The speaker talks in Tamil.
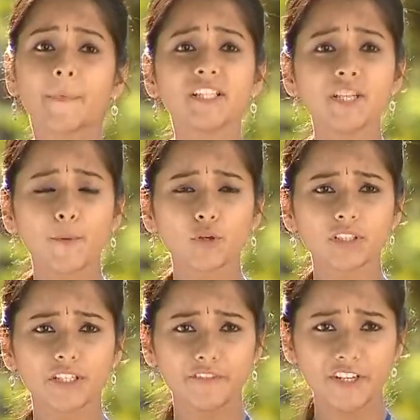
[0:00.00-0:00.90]
பிஞ்சி
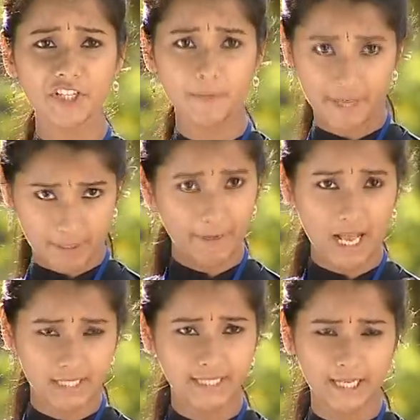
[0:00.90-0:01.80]
போறதுக்கு ஃப்ரெண்ட்ஷிப் என்ன
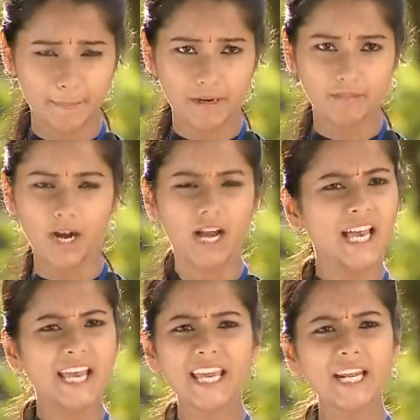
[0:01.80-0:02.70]
பிளாஸ்டிக் டப்பாவா
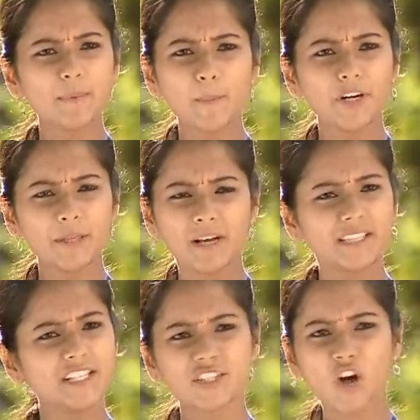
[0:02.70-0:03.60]
இரும்பு பொட்டி
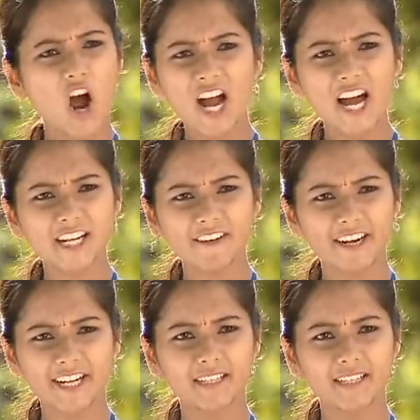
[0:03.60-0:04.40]
மாதிரி ஸ்ட்ராங்கா இருக்க